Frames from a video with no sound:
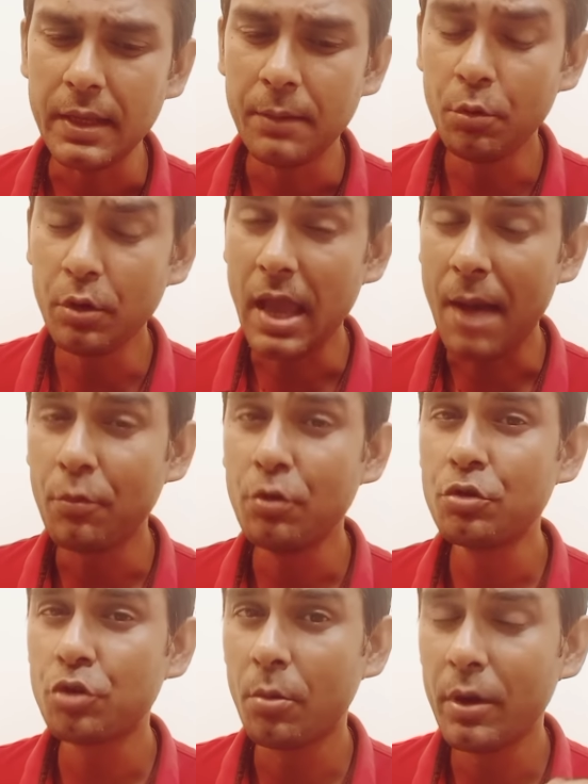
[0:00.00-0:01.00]
এবং এমন
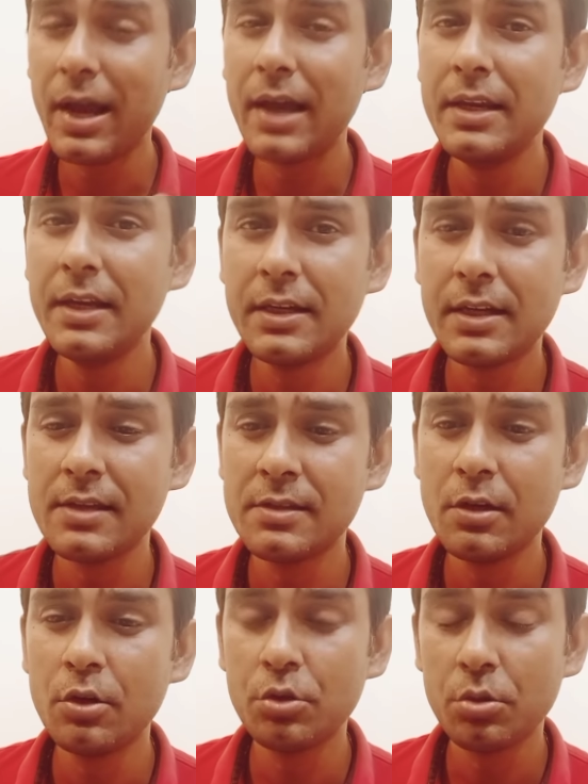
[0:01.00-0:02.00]
সময় আই লিগটা
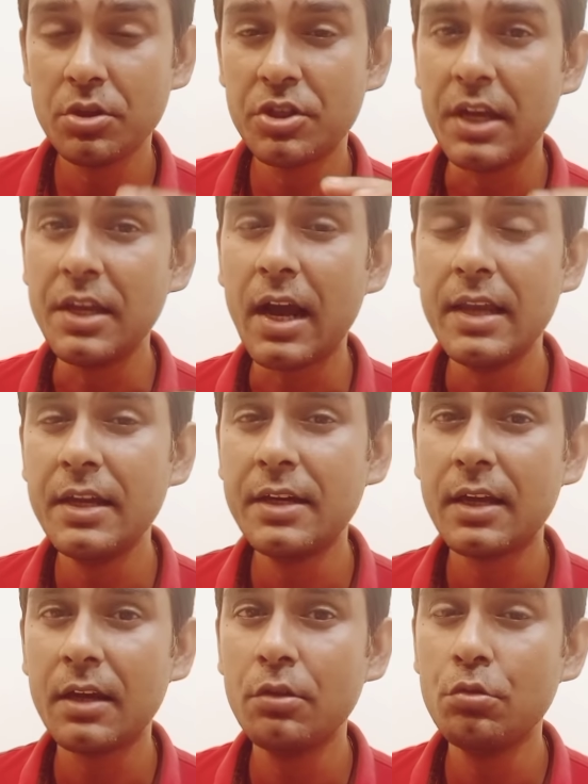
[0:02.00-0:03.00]
এসেছিল যখন সেই আই
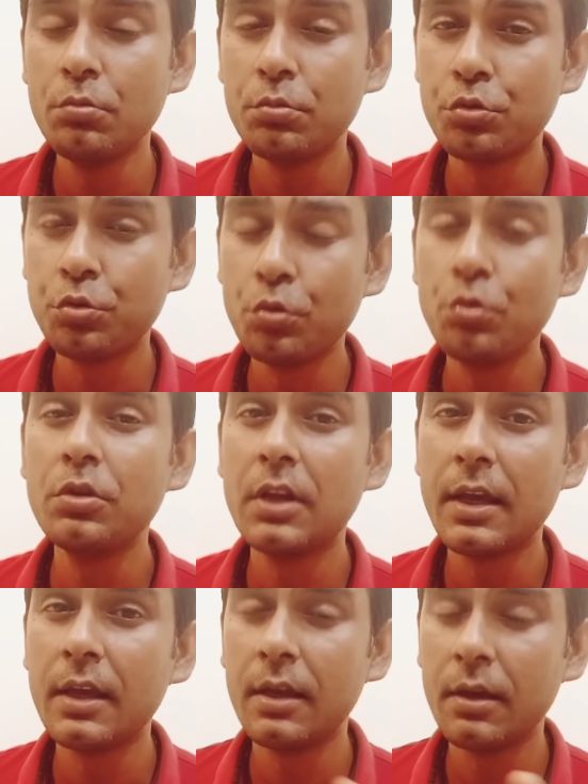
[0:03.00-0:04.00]
লিগটা কিন্তু শুরুর
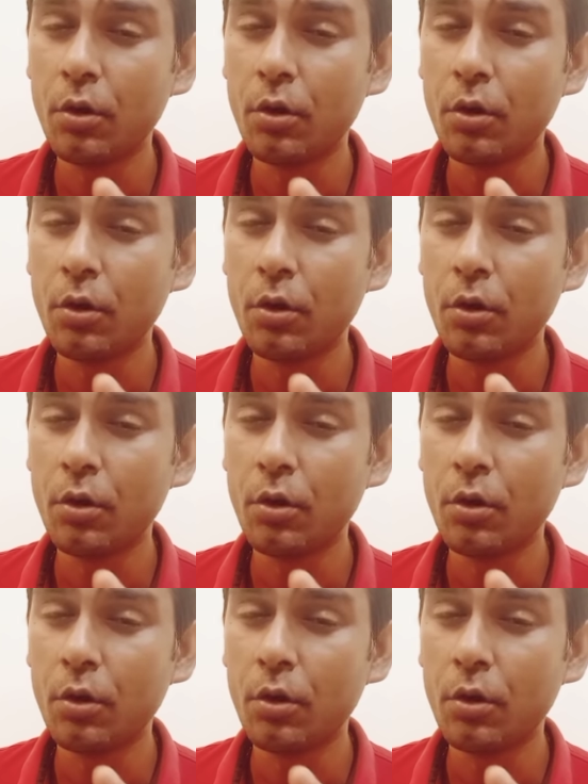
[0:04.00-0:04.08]
দিকে